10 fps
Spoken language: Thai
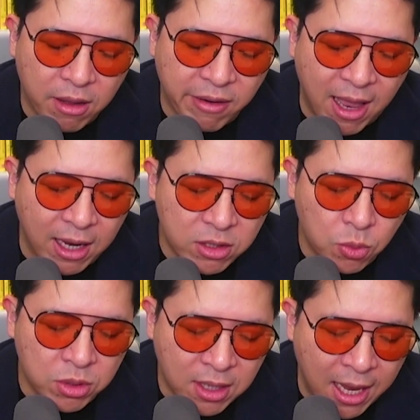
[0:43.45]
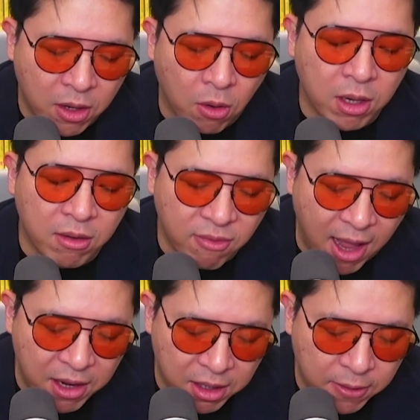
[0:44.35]
แรงจูงใจของอีก
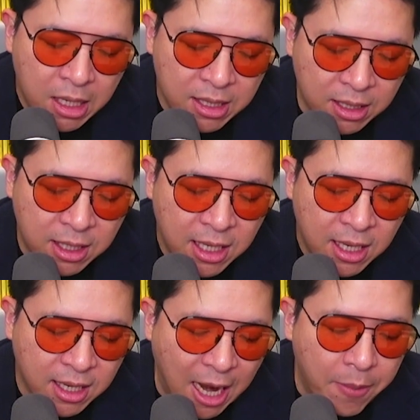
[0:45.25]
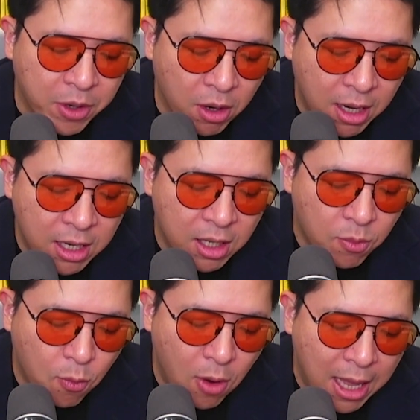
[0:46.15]
ฝ่ายหนึ่ง อย่างที่กล่าวไปก่อนหน้านี้
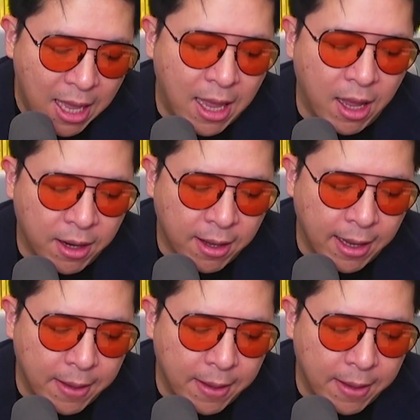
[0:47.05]
ว่านะครั